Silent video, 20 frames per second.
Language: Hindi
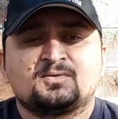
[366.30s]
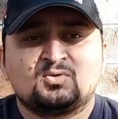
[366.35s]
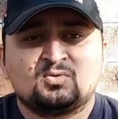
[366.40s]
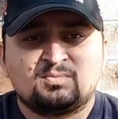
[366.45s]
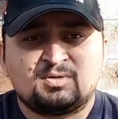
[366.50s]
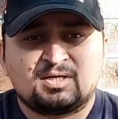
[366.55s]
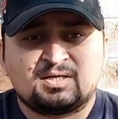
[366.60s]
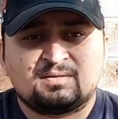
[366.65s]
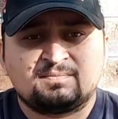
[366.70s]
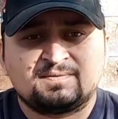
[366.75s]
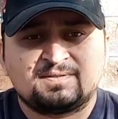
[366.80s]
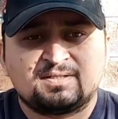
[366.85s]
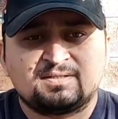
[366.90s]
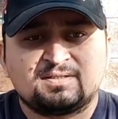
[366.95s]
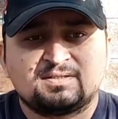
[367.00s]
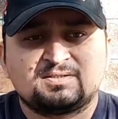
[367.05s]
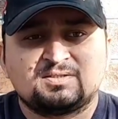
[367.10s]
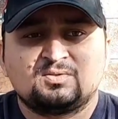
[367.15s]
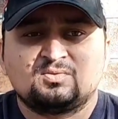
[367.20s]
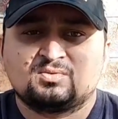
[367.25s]
दोबारा
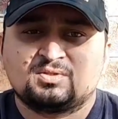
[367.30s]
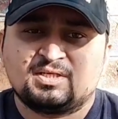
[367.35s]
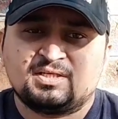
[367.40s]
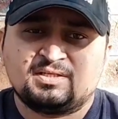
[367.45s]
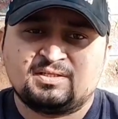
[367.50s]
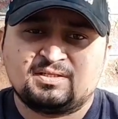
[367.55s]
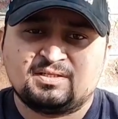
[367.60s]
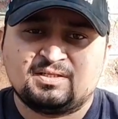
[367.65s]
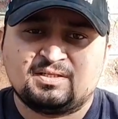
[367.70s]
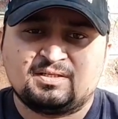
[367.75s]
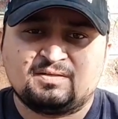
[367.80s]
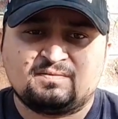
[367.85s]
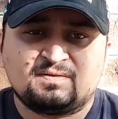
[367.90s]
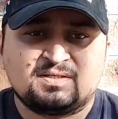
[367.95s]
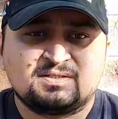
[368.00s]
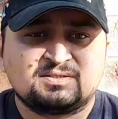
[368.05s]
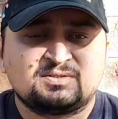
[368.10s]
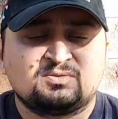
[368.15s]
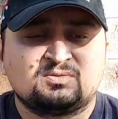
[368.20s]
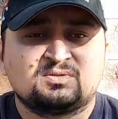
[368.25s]
बताता चलूँ कि एंट्री
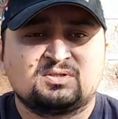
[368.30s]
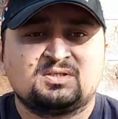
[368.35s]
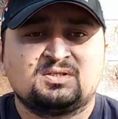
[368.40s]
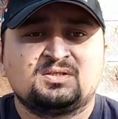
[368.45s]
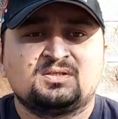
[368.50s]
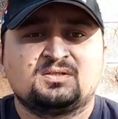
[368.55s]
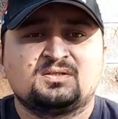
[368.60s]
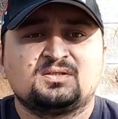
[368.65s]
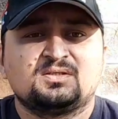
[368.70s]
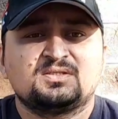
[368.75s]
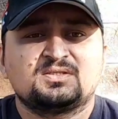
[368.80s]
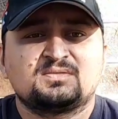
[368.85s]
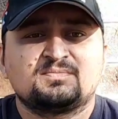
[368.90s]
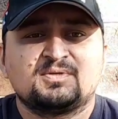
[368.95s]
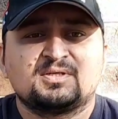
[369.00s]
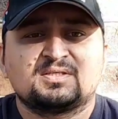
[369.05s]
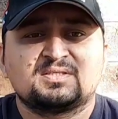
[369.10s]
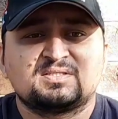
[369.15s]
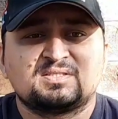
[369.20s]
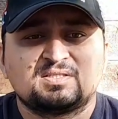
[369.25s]
एडवांस होगी
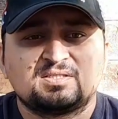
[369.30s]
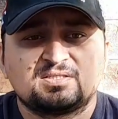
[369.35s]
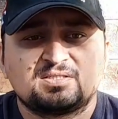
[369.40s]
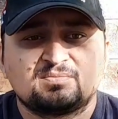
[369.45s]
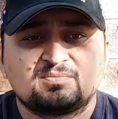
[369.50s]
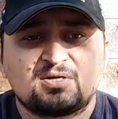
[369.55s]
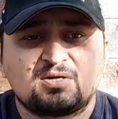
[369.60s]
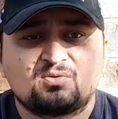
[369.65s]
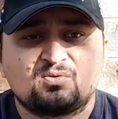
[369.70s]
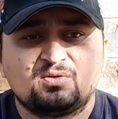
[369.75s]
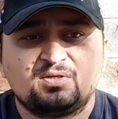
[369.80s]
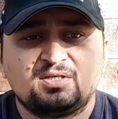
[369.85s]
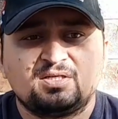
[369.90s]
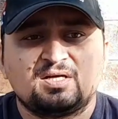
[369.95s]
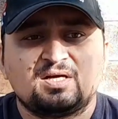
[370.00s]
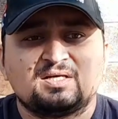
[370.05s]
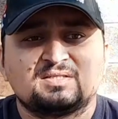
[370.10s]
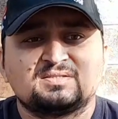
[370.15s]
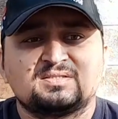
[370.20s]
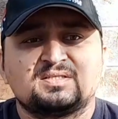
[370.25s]
इसमें किसी किस्म का कोई
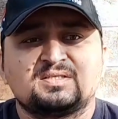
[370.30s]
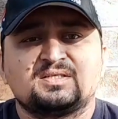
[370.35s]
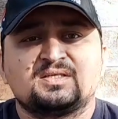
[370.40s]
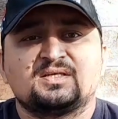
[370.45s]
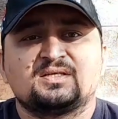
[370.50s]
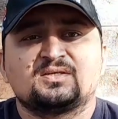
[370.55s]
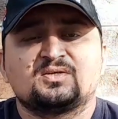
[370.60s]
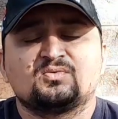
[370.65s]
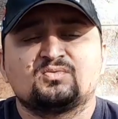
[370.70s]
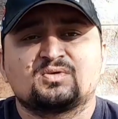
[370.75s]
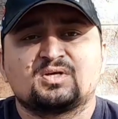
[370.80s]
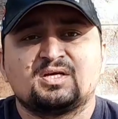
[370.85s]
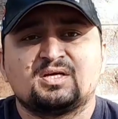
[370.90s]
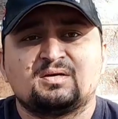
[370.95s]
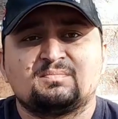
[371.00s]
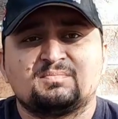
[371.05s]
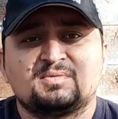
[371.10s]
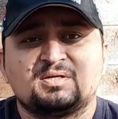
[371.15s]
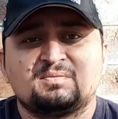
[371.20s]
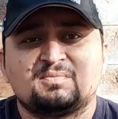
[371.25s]
लिहाज नहीं है क्योंकि
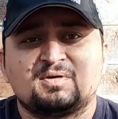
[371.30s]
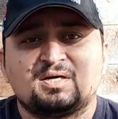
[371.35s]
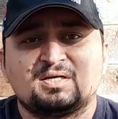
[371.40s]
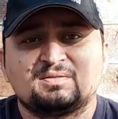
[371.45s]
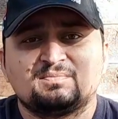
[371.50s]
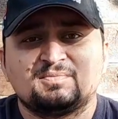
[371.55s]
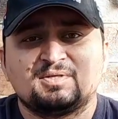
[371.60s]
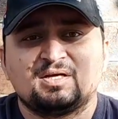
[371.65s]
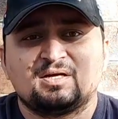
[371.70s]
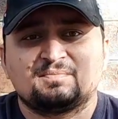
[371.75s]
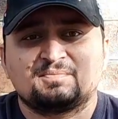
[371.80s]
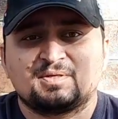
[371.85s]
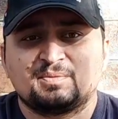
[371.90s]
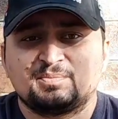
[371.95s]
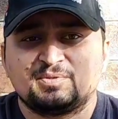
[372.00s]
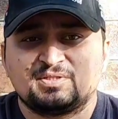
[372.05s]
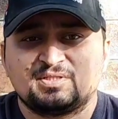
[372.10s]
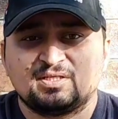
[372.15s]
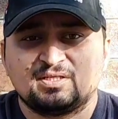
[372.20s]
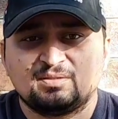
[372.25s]
हमने बाद में आपके
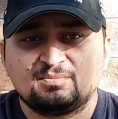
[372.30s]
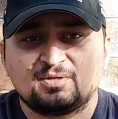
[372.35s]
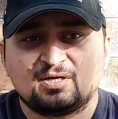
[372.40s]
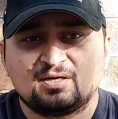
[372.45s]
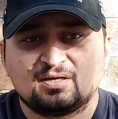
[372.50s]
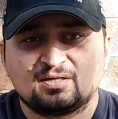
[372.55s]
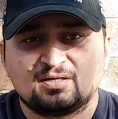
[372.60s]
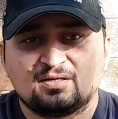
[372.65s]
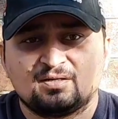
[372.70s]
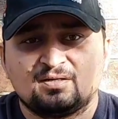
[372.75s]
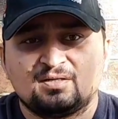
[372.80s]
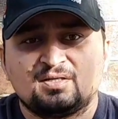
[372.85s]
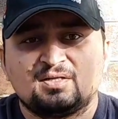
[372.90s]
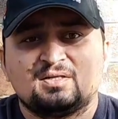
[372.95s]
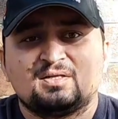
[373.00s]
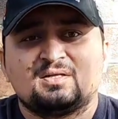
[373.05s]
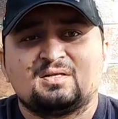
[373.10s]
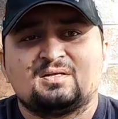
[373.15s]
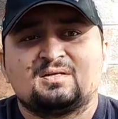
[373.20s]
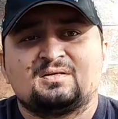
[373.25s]
पीछे नहीं भागना
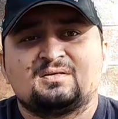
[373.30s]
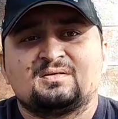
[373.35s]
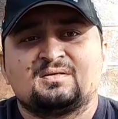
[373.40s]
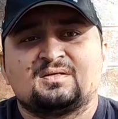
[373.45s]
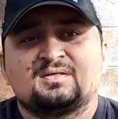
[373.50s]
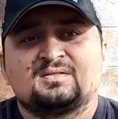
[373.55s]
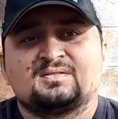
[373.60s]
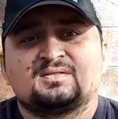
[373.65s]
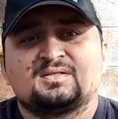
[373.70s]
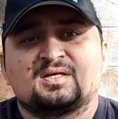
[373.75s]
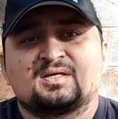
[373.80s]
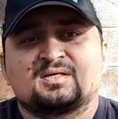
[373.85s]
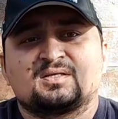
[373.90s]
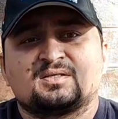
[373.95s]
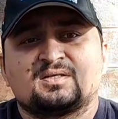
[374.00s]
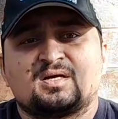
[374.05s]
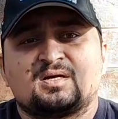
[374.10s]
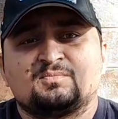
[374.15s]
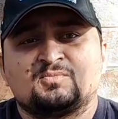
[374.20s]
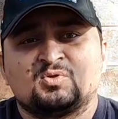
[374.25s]

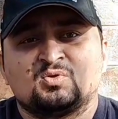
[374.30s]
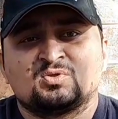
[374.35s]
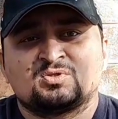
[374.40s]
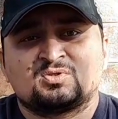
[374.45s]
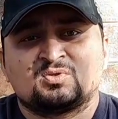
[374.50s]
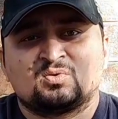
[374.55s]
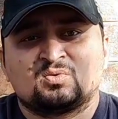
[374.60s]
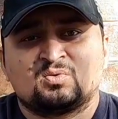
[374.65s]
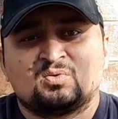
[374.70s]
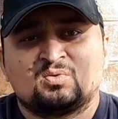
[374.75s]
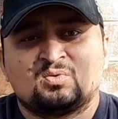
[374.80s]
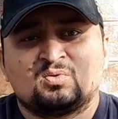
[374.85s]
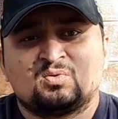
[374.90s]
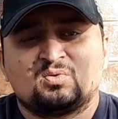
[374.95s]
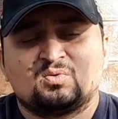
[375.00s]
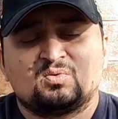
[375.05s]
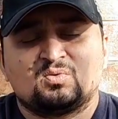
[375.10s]
ताकि हम दोस्तों को